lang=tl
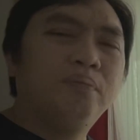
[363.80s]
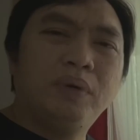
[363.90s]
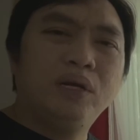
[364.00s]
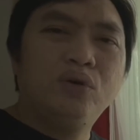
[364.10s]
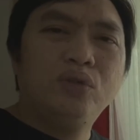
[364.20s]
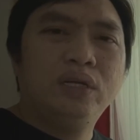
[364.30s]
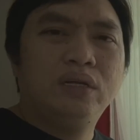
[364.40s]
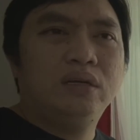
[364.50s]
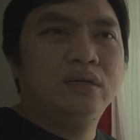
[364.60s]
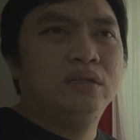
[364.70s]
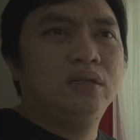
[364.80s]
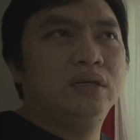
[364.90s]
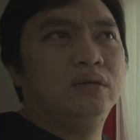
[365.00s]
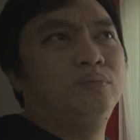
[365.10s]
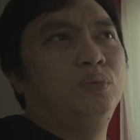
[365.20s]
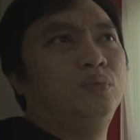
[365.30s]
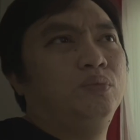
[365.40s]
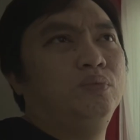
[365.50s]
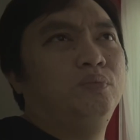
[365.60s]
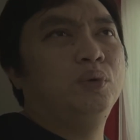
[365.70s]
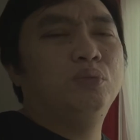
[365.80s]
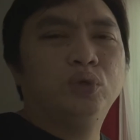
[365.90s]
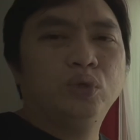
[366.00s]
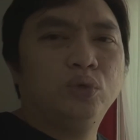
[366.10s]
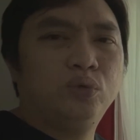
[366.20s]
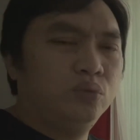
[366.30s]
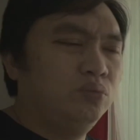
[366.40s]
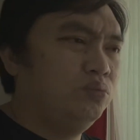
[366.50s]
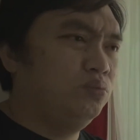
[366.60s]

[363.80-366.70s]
Panahon na, na pumutok tong